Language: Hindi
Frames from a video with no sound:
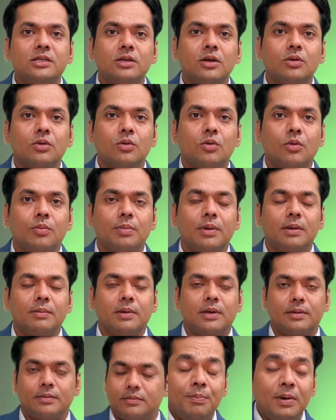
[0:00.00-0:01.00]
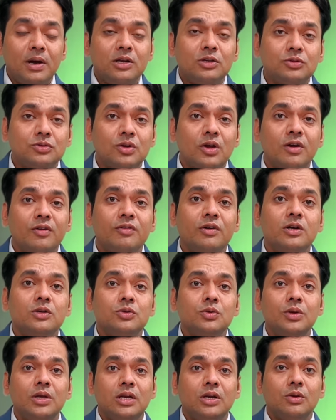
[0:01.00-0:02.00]
करोड़ रुपए में पर स्क्वायर फीट
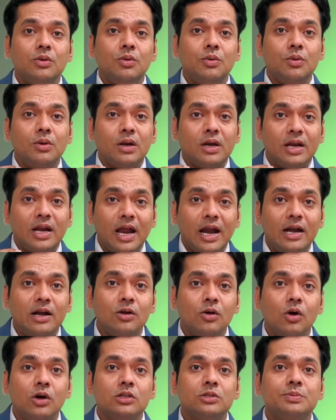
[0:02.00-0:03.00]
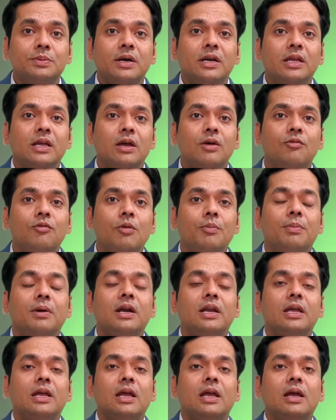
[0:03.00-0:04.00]
जो इनको लैंड कॉस्ट पड़ी है वो
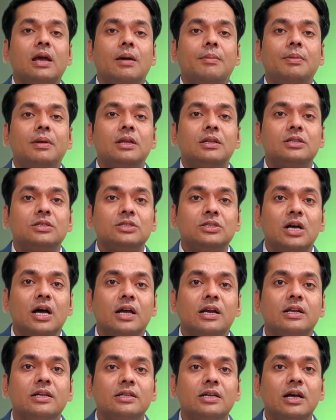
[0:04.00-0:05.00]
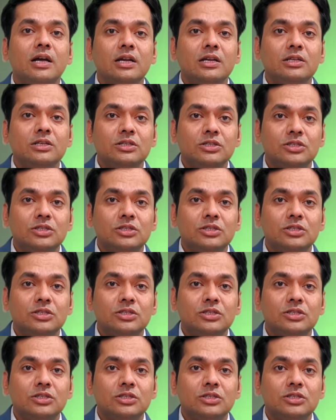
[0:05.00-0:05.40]
पड़ी है यहाँ पे चार हजार